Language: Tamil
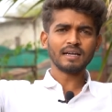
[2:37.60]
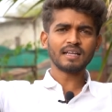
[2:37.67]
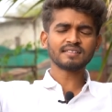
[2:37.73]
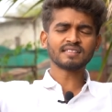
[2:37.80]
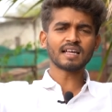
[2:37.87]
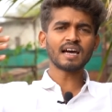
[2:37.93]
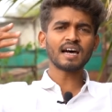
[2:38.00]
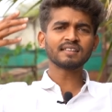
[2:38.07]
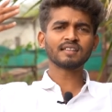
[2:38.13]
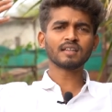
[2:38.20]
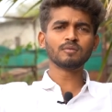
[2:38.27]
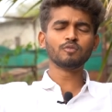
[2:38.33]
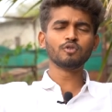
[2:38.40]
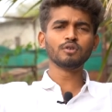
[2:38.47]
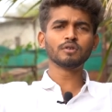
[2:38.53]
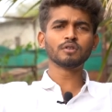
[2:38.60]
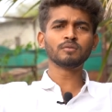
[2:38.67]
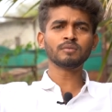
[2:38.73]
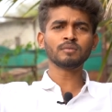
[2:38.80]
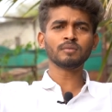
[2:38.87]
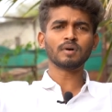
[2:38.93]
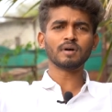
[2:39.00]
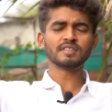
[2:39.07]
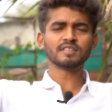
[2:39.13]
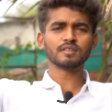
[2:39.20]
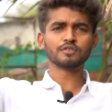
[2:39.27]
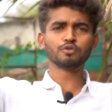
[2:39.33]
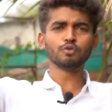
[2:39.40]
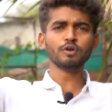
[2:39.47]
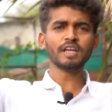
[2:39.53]
அண்ட சராசரம் முழுவதும்
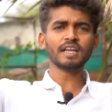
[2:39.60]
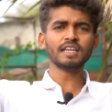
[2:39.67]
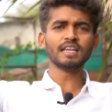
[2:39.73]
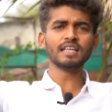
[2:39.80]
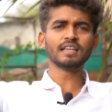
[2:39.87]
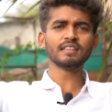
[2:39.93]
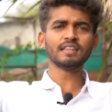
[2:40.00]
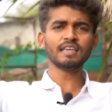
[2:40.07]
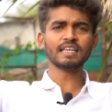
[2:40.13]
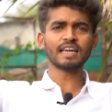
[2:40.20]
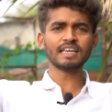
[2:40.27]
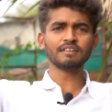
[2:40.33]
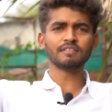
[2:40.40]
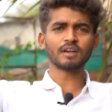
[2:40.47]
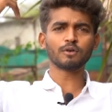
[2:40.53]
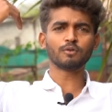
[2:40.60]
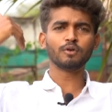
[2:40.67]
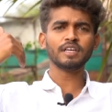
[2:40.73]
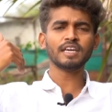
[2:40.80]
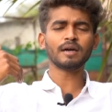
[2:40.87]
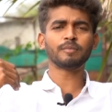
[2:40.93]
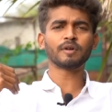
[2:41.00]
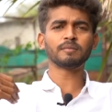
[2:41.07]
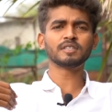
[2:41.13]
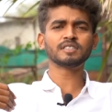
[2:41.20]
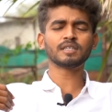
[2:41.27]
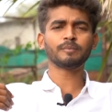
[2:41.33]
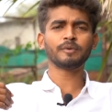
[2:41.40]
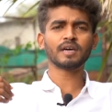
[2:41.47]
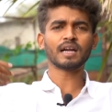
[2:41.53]
சூரியனிலிருந்து இறங்கி வரக்கூடிய
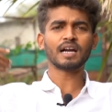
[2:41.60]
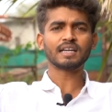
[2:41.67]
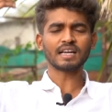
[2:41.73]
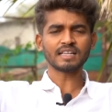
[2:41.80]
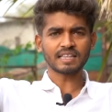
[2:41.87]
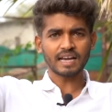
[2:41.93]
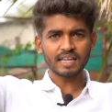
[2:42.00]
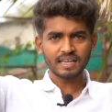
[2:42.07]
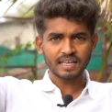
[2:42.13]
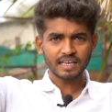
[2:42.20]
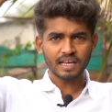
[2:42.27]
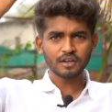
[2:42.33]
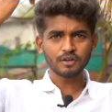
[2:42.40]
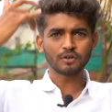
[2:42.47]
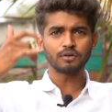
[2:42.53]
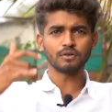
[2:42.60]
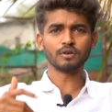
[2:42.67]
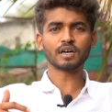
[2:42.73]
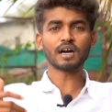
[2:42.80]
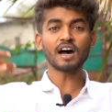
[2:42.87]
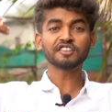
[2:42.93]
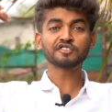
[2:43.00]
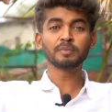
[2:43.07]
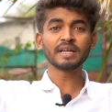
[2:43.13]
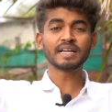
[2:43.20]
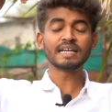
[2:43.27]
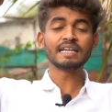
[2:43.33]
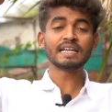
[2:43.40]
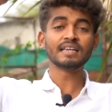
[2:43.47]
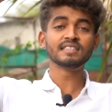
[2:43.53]
பிரபஞ்ச பேராற்றல் தலையில் இறங்கும்
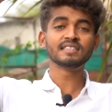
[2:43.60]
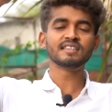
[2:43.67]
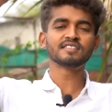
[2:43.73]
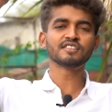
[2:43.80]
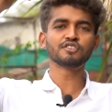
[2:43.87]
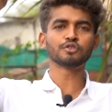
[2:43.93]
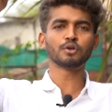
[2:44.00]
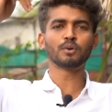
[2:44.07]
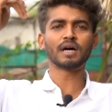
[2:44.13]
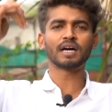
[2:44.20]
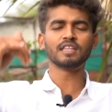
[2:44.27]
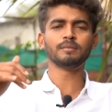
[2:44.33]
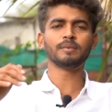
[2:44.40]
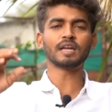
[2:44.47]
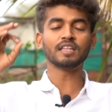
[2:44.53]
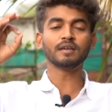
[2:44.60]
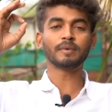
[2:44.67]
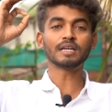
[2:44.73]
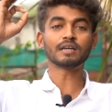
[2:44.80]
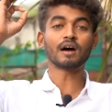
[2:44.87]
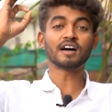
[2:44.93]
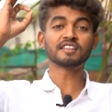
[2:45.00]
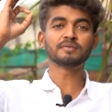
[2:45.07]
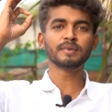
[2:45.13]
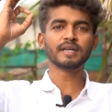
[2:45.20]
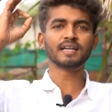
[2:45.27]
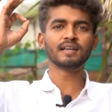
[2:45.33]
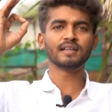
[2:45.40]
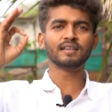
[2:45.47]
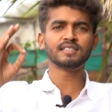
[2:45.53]
காஸ்மிக் இன்டெலிஜென்ஸ்னு சொல்லுவாங்க அதுக்கு பேர் அதுக்கு பேர்
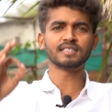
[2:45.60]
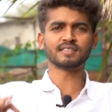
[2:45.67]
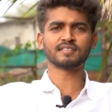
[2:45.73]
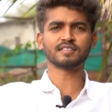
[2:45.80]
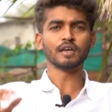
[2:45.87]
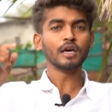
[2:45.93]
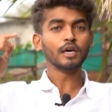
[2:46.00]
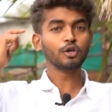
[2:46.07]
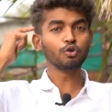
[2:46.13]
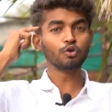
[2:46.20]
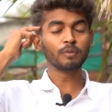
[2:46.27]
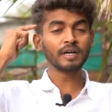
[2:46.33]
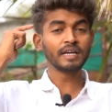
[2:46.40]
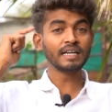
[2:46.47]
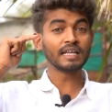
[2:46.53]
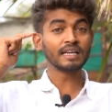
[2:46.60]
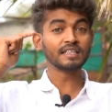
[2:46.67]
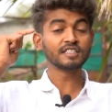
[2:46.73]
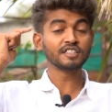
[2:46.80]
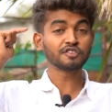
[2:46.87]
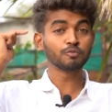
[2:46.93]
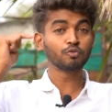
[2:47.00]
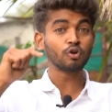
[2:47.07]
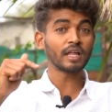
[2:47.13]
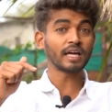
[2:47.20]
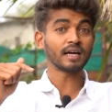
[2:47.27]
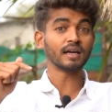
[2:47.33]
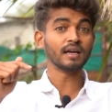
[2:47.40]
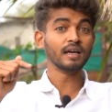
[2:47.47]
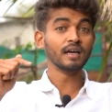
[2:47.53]
காஸ்மிக் இன்டெலிஜென்ஸ் ஹியூமன் இன்டெலிஜென்ஸ்
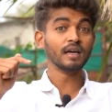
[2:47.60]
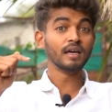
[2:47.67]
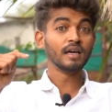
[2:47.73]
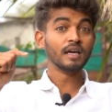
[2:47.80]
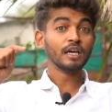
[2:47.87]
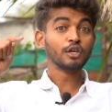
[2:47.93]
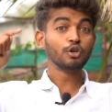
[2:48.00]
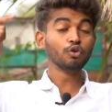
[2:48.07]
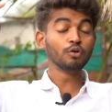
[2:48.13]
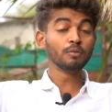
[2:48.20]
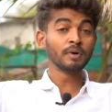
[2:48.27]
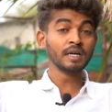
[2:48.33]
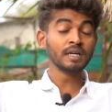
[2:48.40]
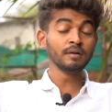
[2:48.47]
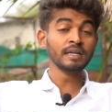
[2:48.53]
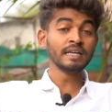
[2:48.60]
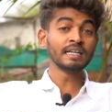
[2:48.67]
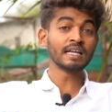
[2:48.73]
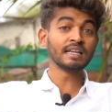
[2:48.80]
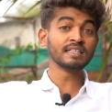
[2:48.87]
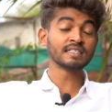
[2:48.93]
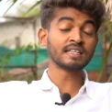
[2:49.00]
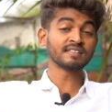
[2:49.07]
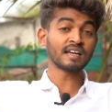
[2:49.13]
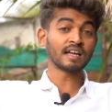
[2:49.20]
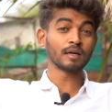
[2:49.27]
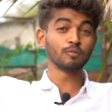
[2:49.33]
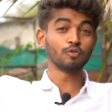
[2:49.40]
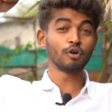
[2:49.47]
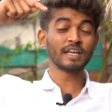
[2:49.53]
மூளை ஹியூமன்
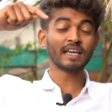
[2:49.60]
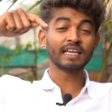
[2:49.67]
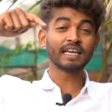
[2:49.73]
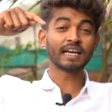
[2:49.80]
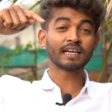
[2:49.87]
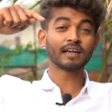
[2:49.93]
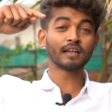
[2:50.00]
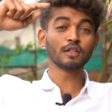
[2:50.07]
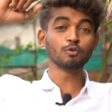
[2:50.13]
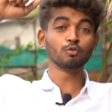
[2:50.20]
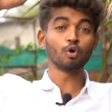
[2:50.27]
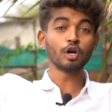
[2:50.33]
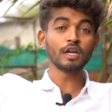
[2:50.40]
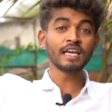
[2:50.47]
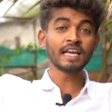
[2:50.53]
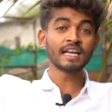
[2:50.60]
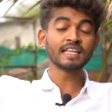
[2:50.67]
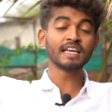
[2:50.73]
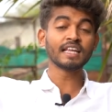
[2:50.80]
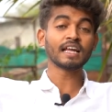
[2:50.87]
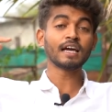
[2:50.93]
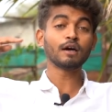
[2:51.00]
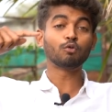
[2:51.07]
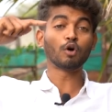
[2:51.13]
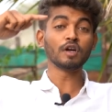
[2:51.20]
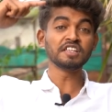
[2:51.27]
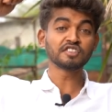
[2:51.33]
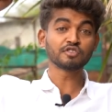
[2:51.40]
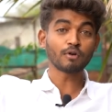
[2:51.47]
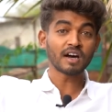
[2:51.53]
இன்டெலிஜென்ஸான மூளை இயக்கிறது ஒலி என்கிற
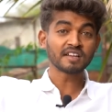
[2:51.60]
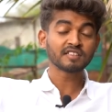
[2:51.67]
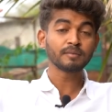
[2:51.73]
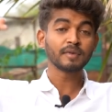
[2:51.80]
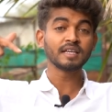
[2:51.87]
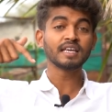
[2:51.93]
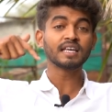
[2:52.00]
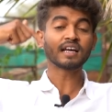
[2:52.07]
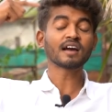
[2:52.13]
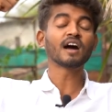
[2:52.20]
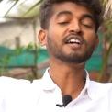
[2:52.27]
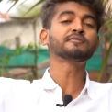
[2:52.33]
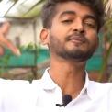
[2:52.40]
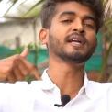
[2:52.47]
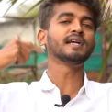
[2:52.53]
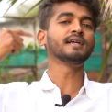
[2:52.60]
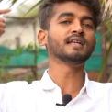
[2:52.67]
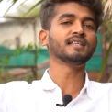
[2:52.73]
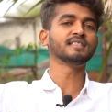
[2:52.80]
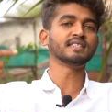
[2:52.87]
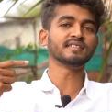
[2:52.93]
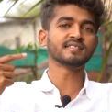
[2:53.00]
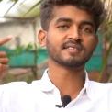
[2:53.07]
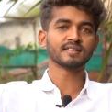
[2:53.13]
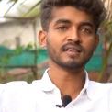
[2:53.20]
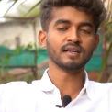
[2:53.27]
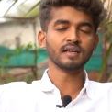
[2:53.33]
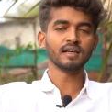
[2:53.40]
ஒளி சுவாசம் என்கிற காஸ்மிக் இன்டெலிஜென்ஸ்